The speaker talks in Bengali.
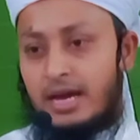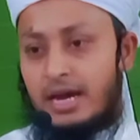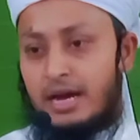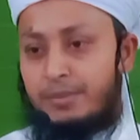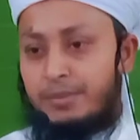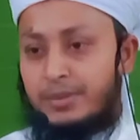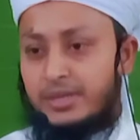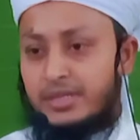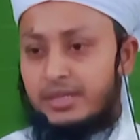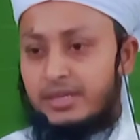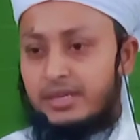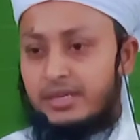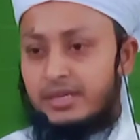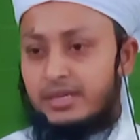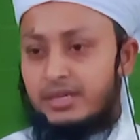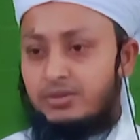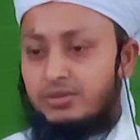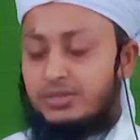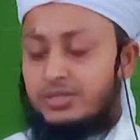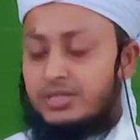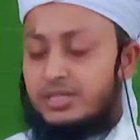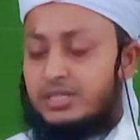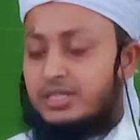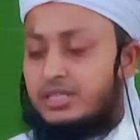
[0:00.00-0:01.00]

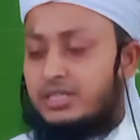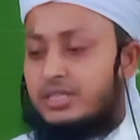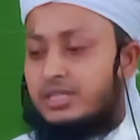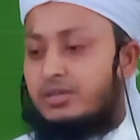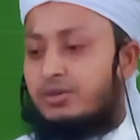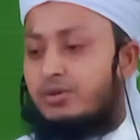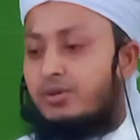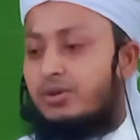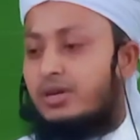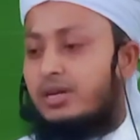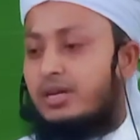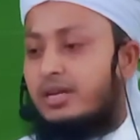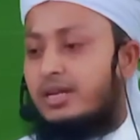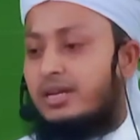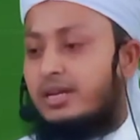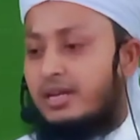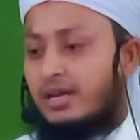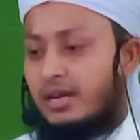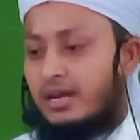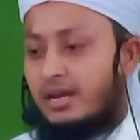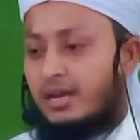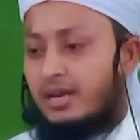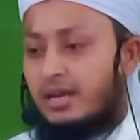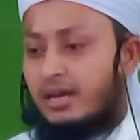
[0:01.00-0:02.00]
আমাদেরকেও সৃষ্টি করলেন
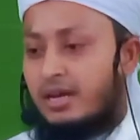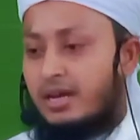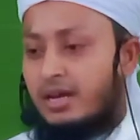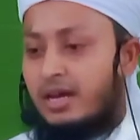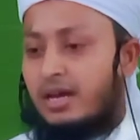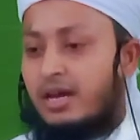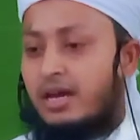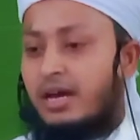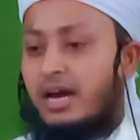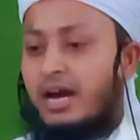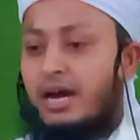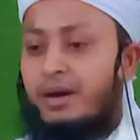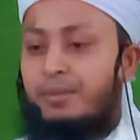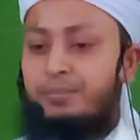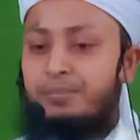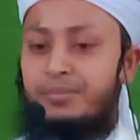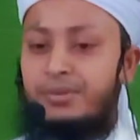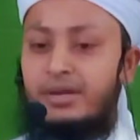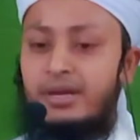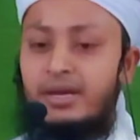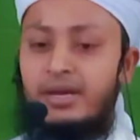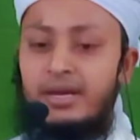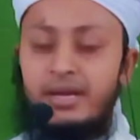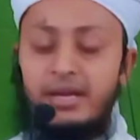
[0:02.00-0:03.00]
আল্লাহ
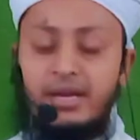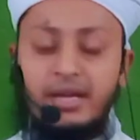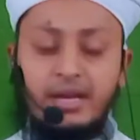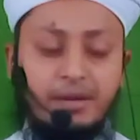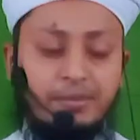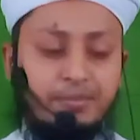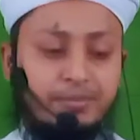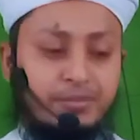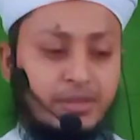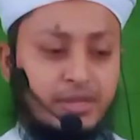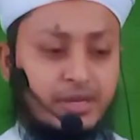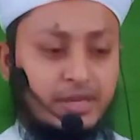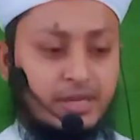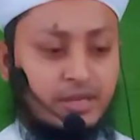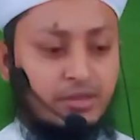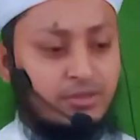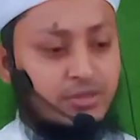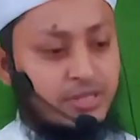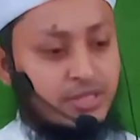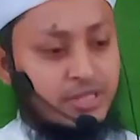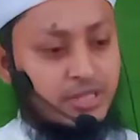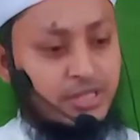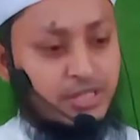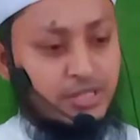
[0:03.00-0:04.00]
আম্বিয়াকে রামদেরকেও
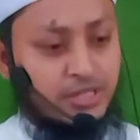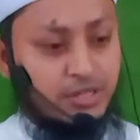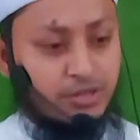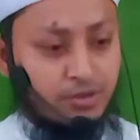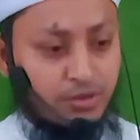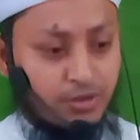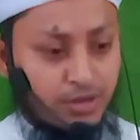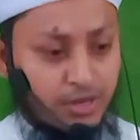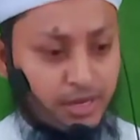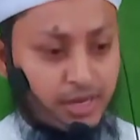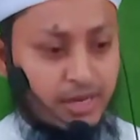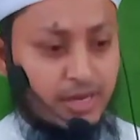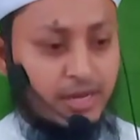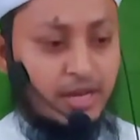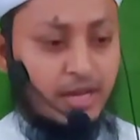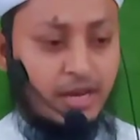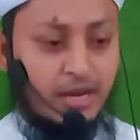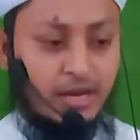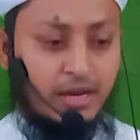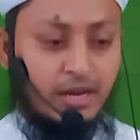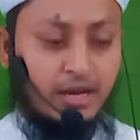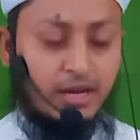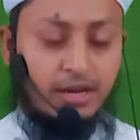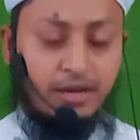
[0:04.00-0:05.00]
সৃষ্টি করলেন
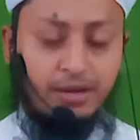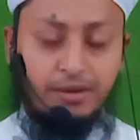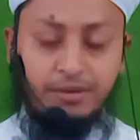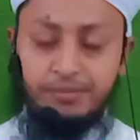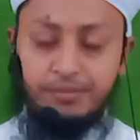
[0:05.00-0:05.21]
আল্লাহ